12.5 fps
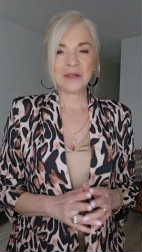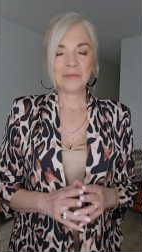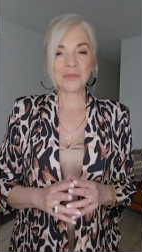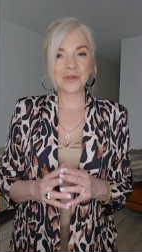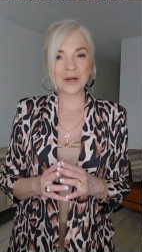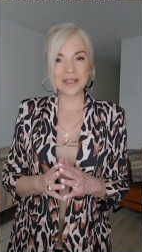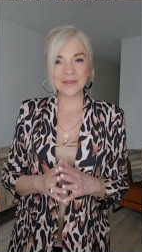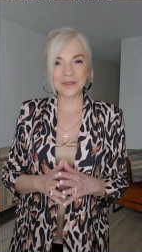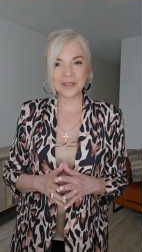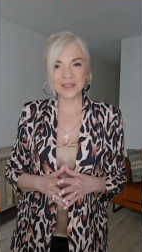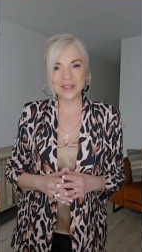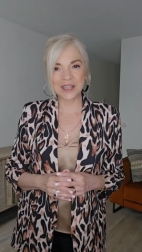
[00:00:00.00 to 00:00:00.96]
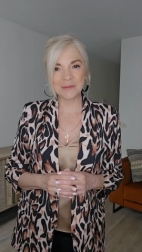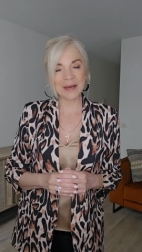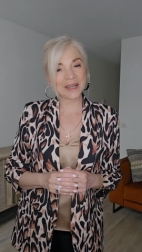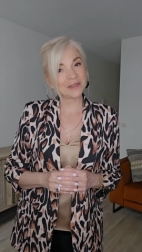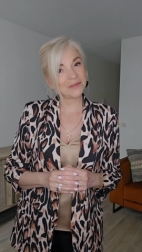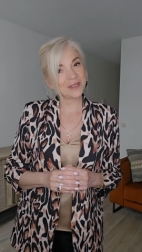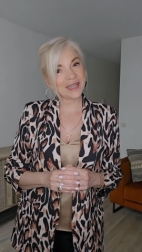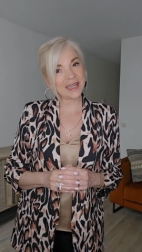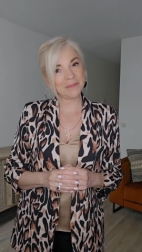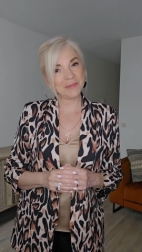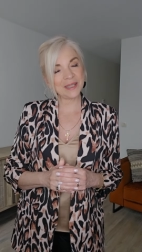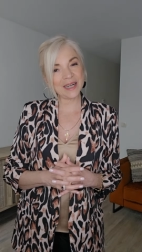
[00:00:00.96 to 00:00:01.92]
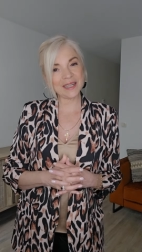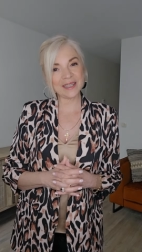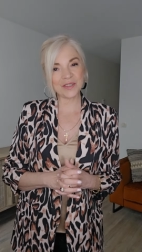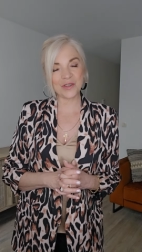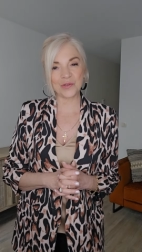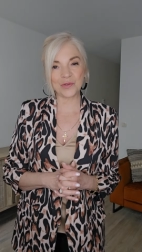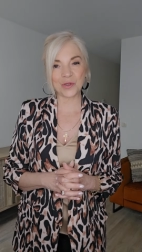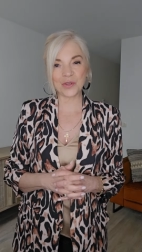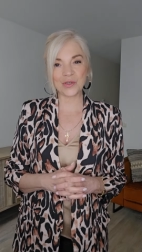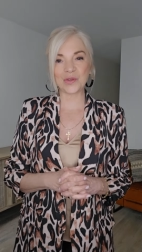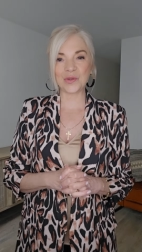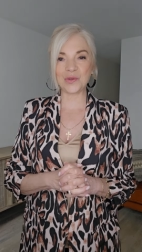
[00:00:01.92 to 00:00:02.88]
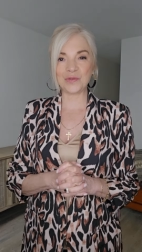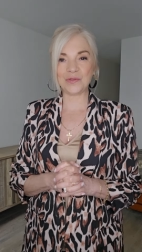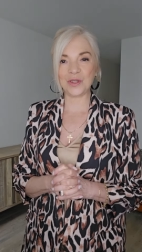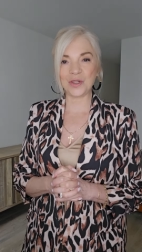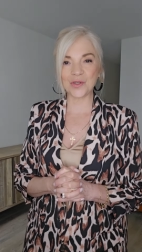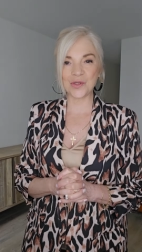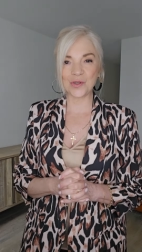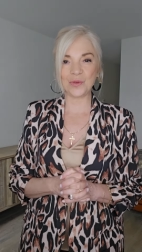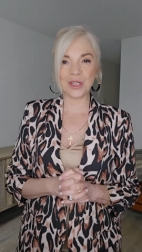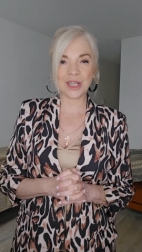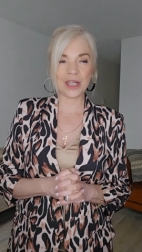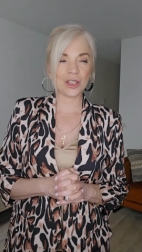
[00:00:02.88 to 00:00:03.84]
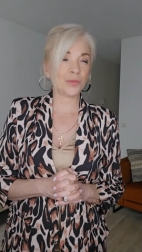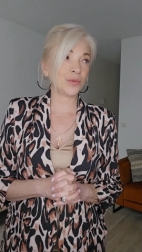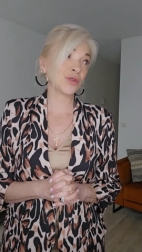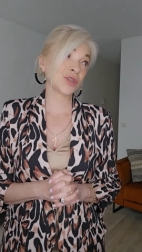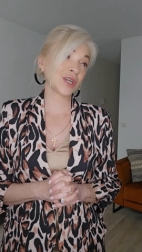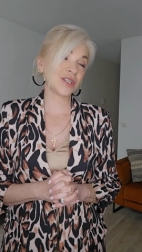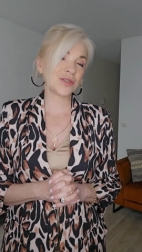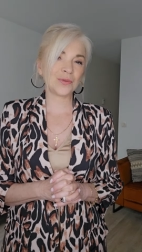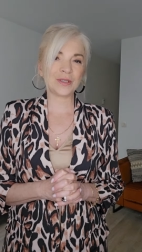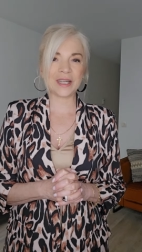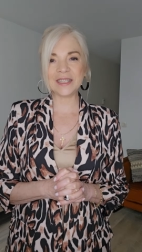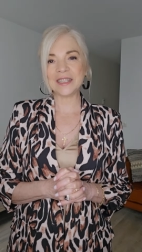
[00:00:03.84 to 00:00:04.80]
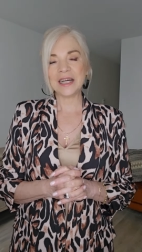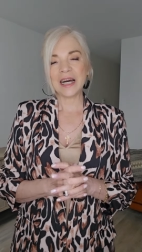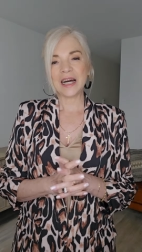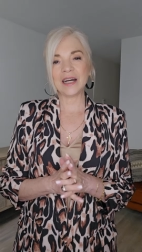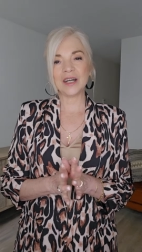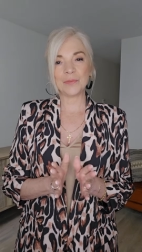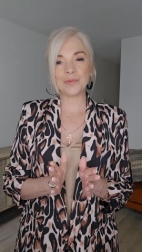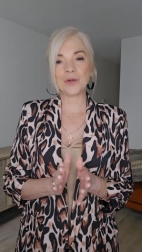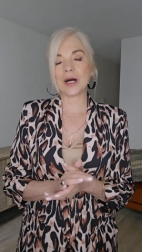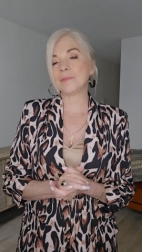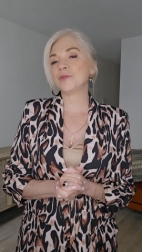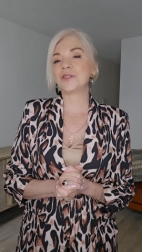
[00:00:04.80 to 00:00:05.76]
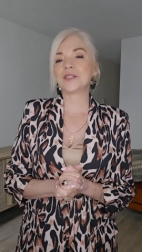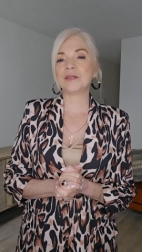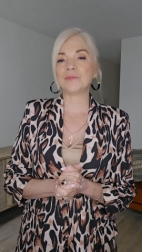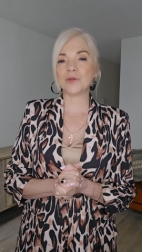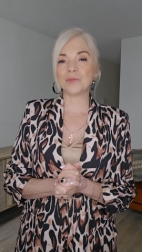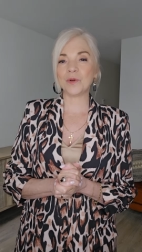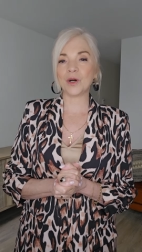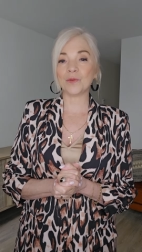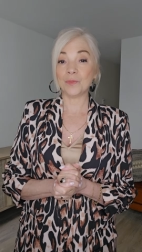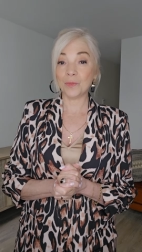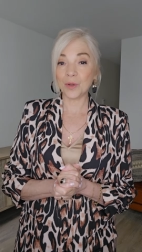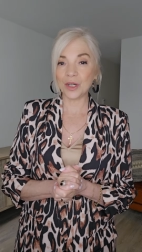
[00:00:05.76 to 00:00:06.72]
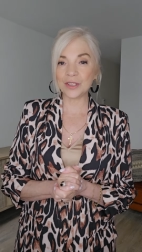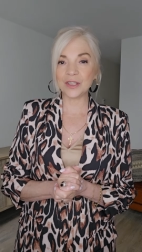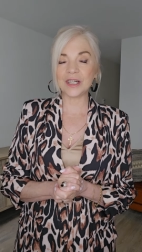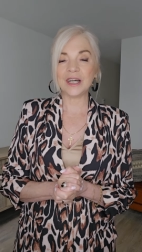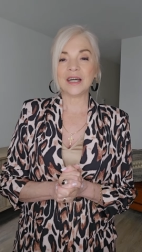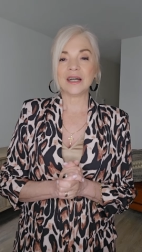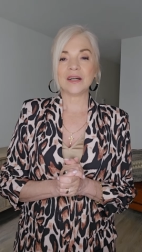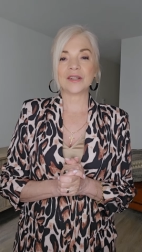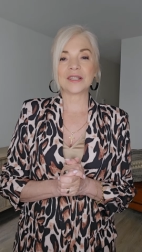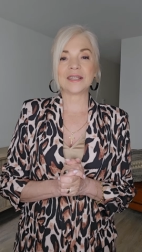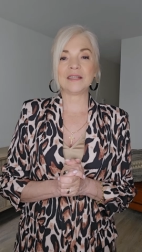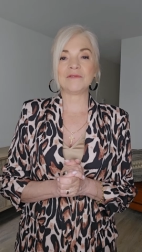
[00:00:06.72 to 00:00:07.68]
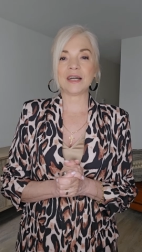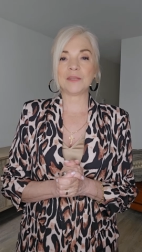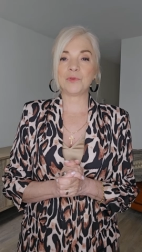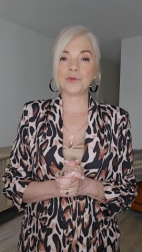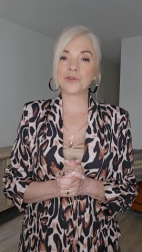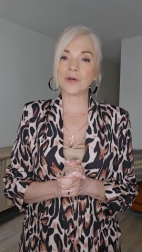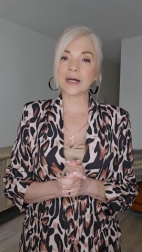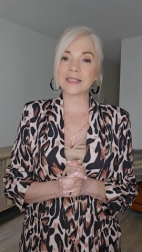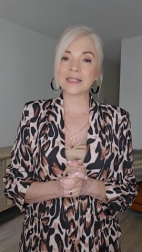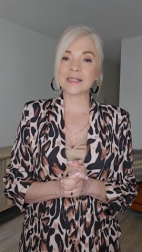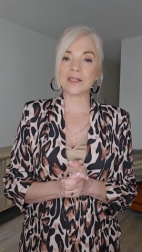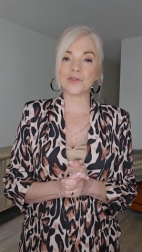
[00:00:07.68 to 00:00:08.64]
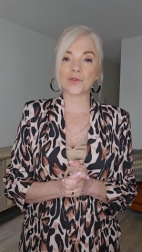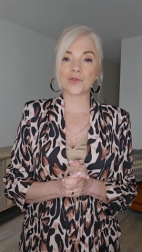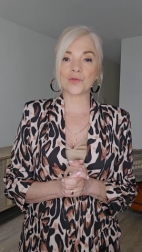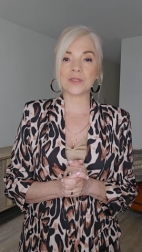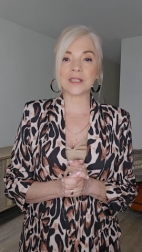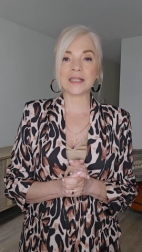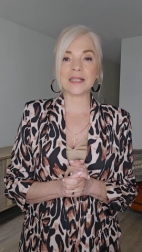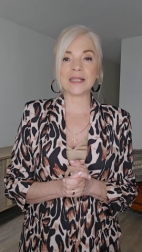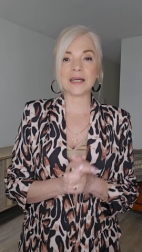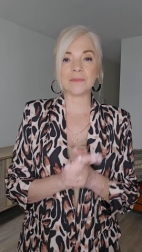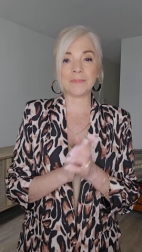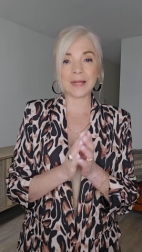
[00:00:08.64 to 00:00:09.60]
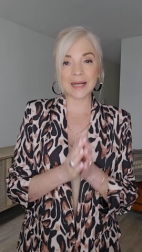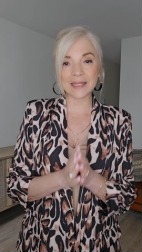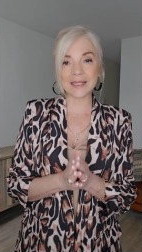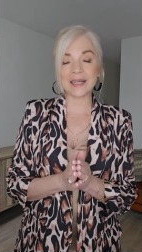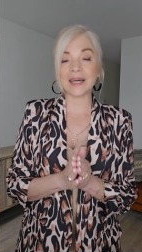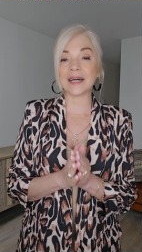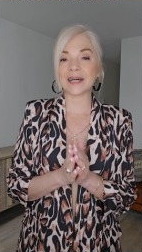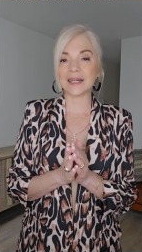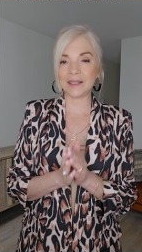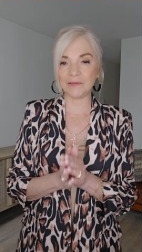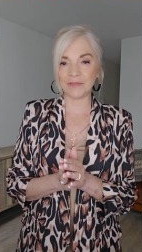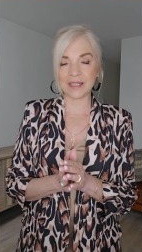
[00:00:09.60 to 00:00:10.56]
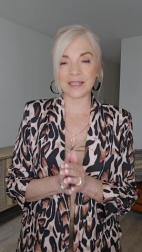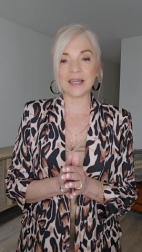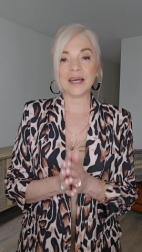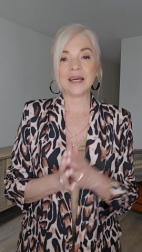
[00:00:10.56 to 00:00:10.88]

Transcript: Bonjour à toutes, j'espère que vous allez bien. Je vous retrouve en ce week-end un peu tristounet euh, pour un petit moment mode euh, qui va être plutôt axé sur tout ce qui est blazer et veste.